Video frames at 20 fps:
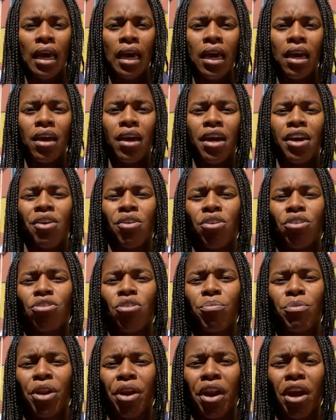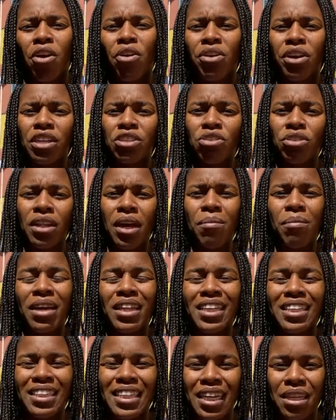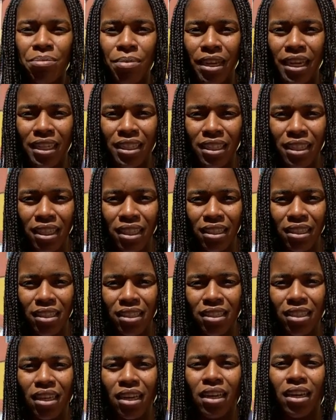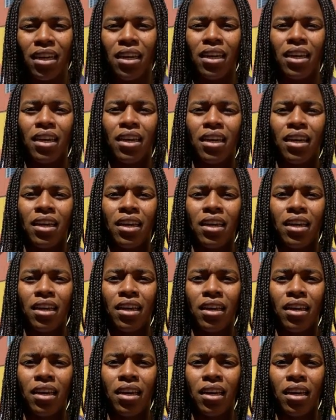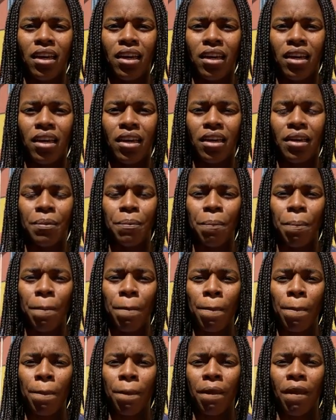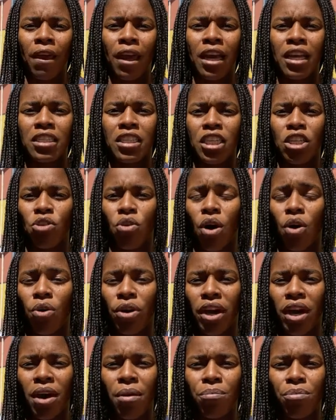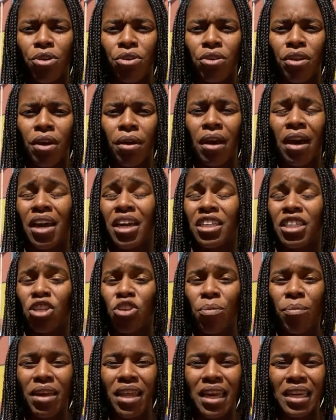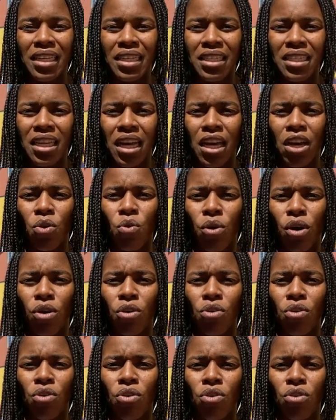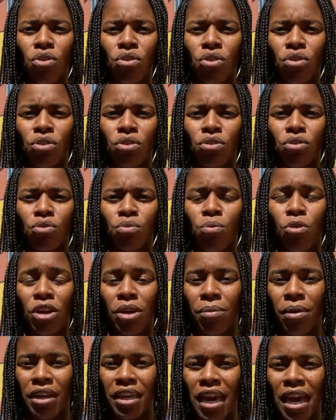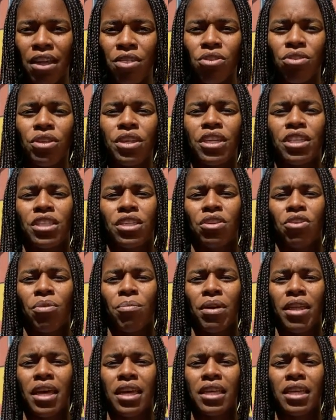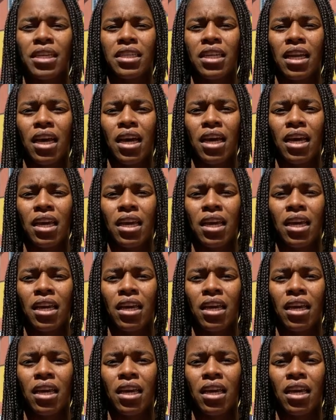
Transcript: Eh, he roto mi récord nacional más de seis veces. Eh, eh, he sido ahora campeona, he sido medallista en Juegos Bolivarianos, he sido medallista